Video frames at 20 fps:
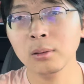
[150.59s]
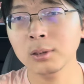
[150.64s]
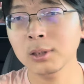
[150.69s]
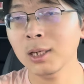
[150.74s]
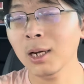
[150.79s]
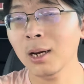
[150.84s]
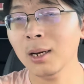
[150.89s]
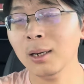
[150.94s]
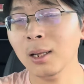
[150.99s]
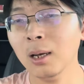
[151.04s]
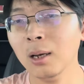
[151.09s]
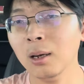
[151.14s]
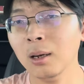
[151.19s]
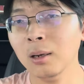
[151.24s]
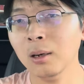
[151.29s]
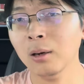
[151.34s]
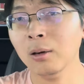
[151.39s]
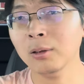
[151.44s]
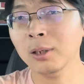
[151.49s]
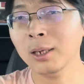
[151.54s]
加拿大、
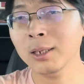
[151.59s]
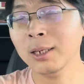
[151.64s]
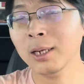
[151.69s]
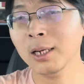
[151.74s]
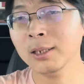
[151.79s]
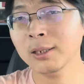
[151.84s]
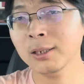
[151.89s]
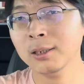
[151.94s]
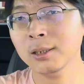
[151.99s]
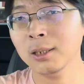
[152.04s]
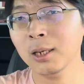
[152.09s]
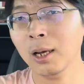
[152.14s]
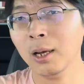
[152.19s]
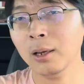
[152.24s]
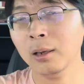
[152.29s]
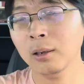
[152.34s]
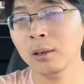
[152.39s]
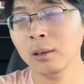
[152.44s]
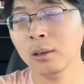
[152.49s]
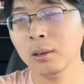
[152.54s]
澳大利亚、新西
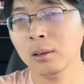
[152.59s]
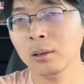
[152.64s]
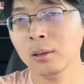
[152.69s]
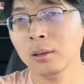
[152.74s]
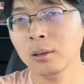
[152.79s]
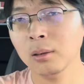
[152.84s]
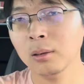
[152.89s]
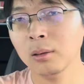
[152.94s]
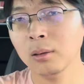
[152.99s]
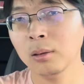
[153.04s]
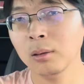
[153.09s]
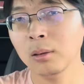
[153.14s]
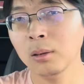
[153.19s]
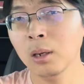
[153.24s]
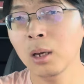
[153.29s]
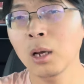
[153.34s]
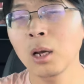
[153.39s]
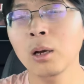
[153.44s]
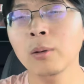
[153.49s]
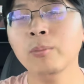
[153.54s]
兰，
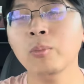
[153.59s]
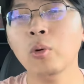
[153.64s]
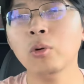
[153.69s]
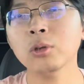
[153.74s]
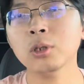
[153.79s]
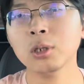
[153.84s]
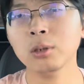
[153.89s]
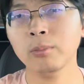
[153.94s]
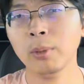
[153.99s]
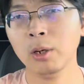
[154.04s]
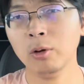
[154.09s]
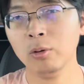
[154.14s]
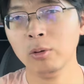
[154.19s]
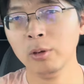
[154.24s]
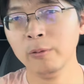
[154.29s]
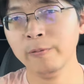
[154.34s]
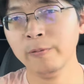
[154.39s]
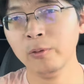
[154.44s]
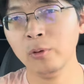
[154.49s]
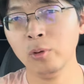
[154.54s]
不是美国的附